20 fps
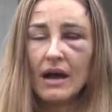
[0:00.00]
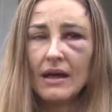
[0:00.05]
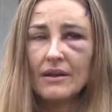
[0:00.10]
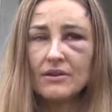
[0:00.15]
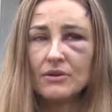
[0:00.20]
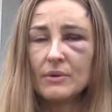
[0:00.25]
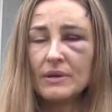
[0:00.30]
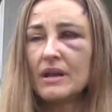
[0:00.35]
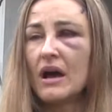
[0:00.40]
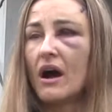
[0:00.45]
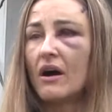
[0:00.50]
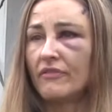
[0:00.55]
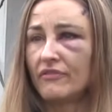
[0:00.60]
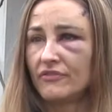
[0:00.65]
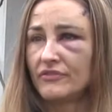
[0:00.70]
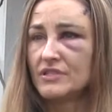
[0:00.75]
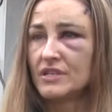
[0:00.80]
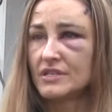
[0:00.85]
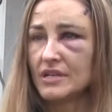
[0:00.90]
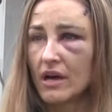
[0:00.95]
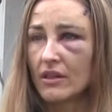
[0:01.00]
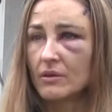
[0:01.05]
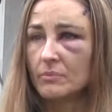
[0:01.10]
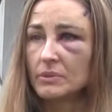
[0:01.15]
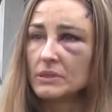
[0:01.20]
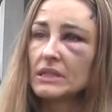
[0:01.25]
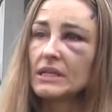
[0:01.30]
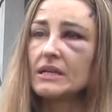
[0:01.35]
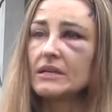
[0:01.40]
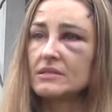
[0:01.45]
I knew enough to tell the
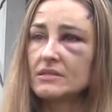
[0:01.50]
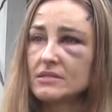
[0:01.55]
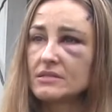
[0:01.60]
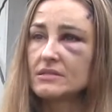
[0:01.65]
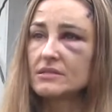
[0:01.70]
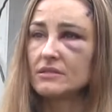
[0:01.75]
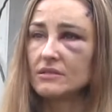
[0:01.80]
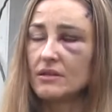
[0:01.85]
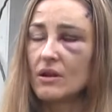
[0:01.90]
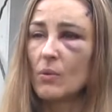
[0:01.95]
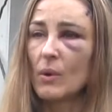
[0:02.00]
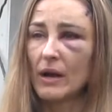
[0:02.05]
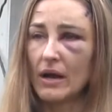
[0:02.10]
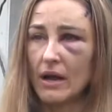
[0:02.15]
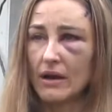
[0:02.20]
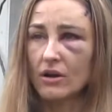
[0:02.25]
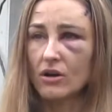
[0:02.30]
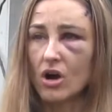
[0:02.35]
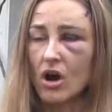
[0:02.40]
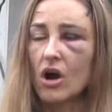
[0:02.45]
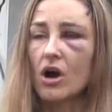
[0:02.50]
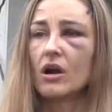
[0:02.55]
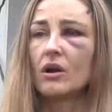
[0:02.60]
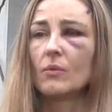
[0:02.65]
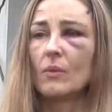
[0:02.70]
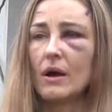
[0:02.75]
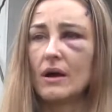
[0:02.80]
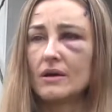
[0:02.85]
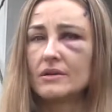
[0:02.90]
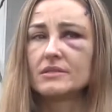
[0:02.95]
police, you know, what kind of car
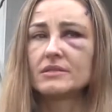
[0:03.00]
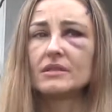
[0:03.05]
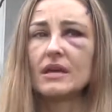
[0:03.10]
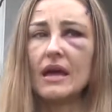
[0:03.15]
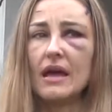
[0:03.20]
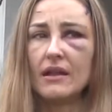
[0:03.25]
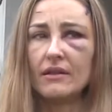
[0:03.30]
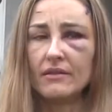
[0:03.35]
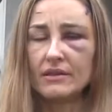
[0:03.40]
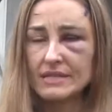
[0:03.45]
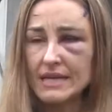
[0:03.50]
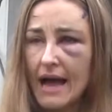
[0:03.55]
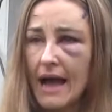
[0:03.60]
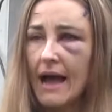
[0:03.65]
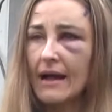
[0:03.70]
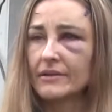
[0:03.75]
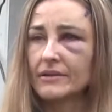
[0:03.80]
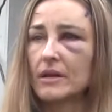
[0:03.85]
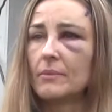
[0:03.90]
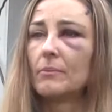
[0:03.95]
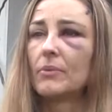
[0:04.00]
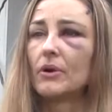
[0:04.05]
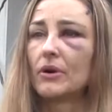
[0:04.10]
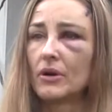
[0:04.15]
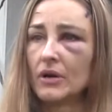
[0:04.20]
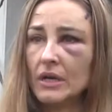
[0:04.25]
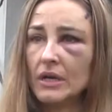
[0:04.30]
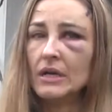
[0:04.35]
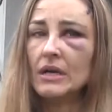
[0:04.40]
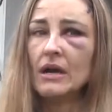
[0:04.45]
it was and the tag
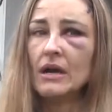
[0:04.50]
number.